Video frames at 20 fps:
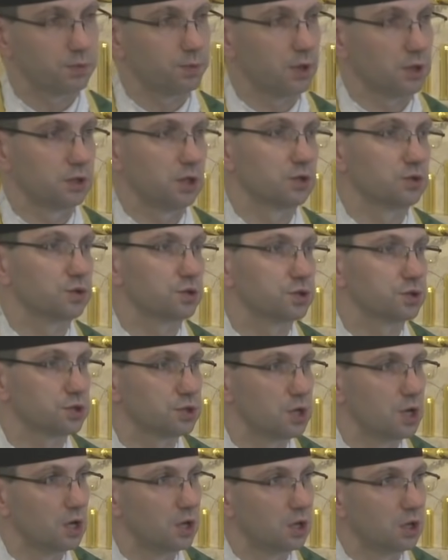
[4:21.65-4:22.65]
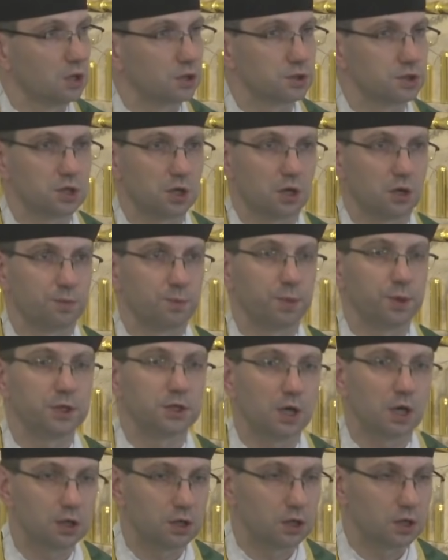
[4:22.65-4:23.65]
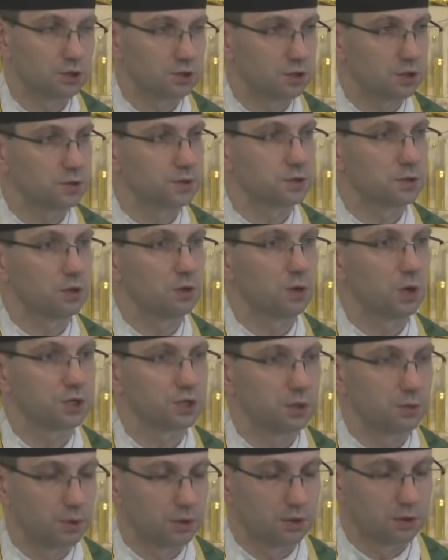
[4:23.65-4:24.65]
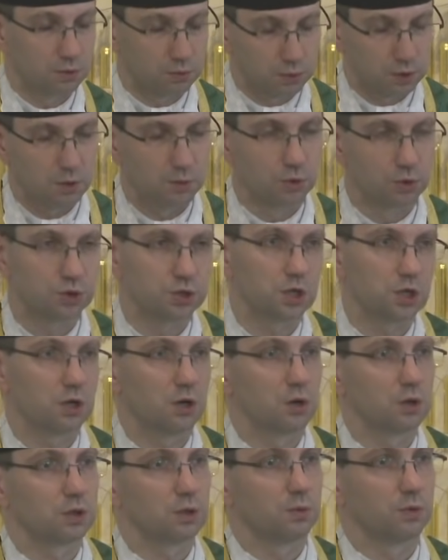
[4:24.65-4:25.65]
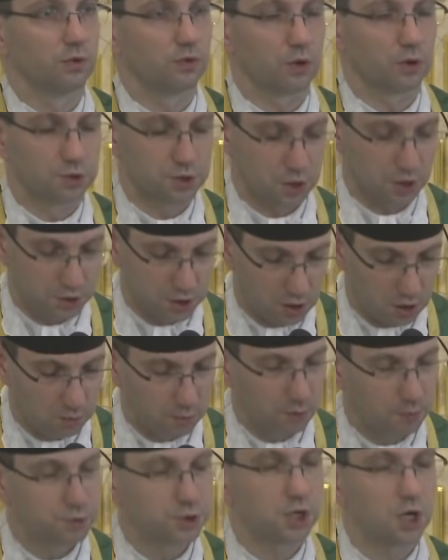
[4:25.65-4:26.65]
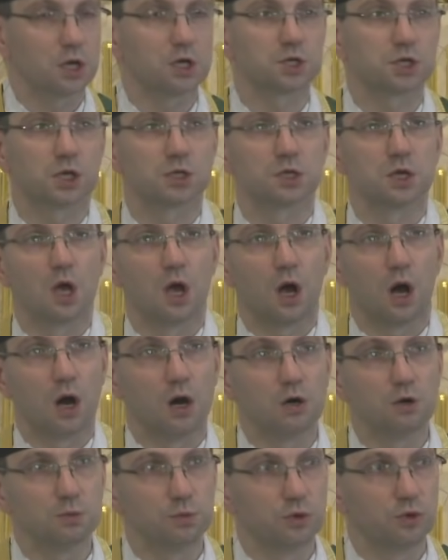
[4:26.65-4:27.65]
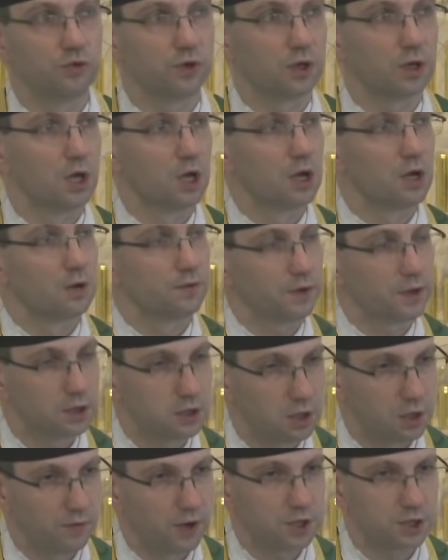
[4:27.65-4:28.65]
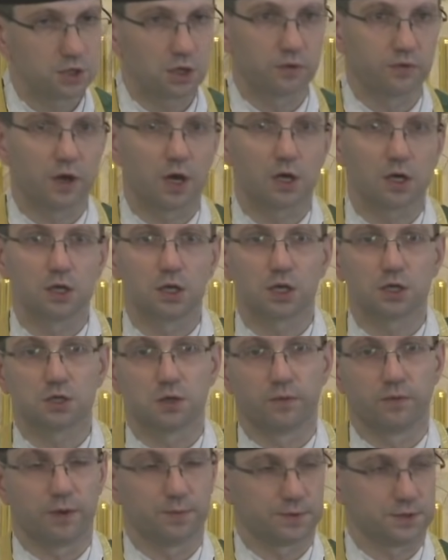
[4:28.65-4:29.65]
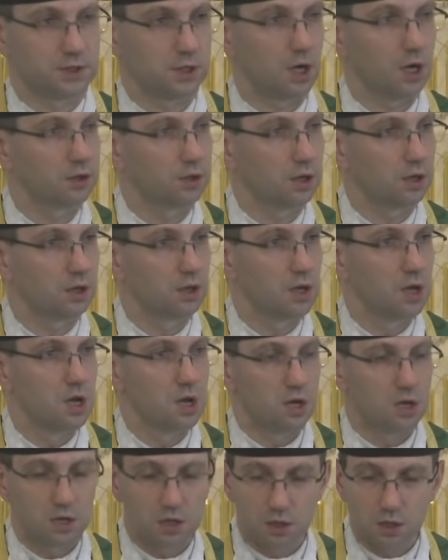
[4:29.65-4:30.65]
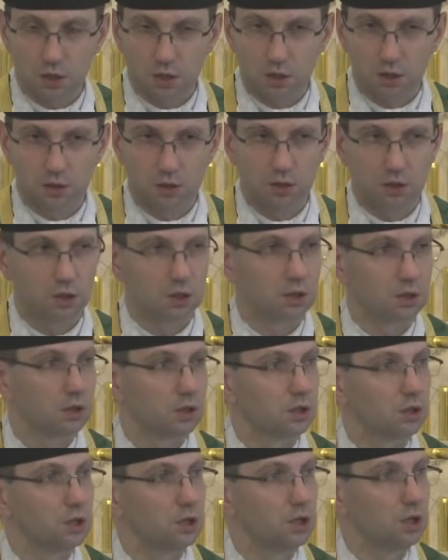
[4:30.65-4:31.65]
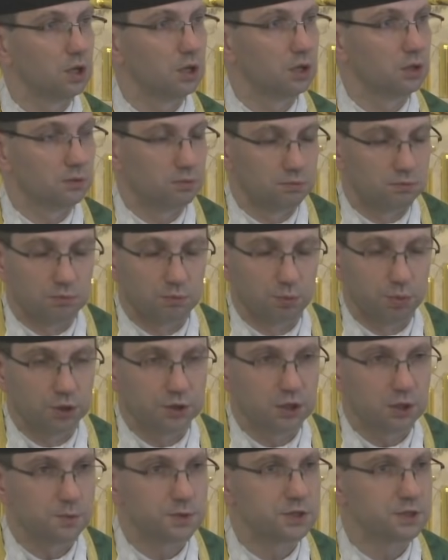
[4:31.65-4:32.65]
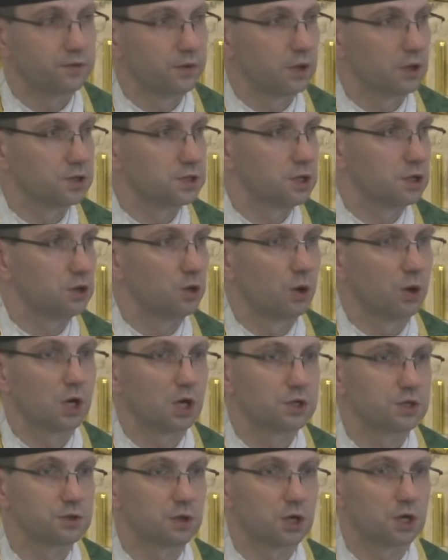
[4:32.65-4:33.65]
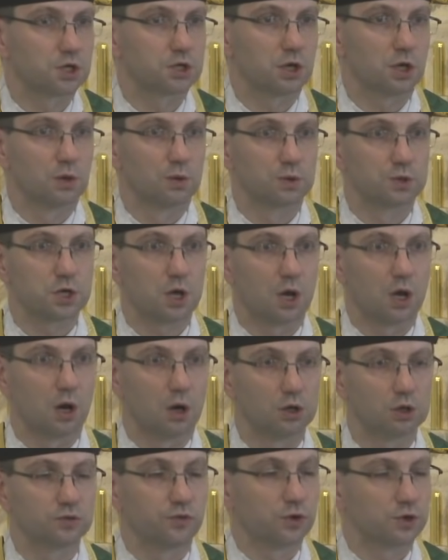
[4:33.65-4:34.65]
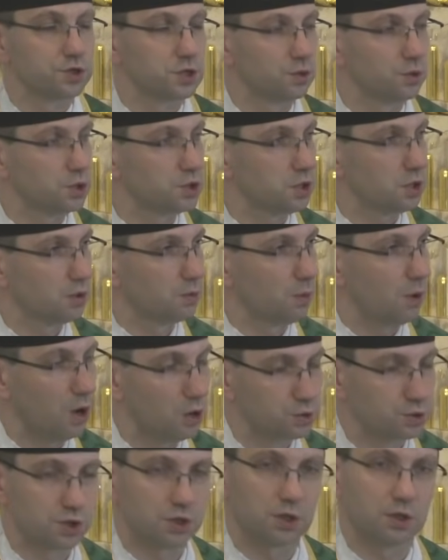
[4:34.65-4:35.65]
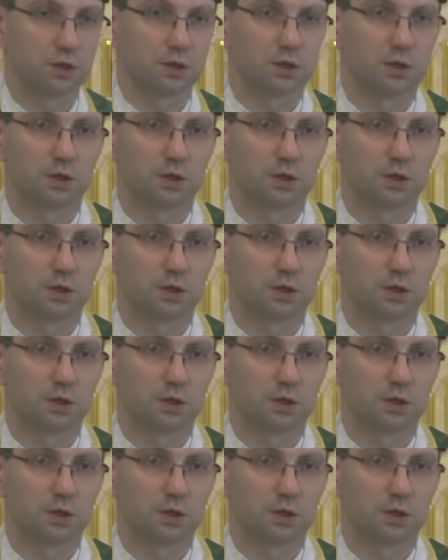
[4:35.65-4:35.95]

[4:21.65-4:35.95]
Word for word: Pan Jezus się pyta ich, co chcą, ażeby im uczynił. Oni mówią, że chcieliby przejrzeć. A on mówi, wedle waszej wiary niech się wam stanie. I po tym stwierdzeniu okazuje się, że otworzyły się im oczy.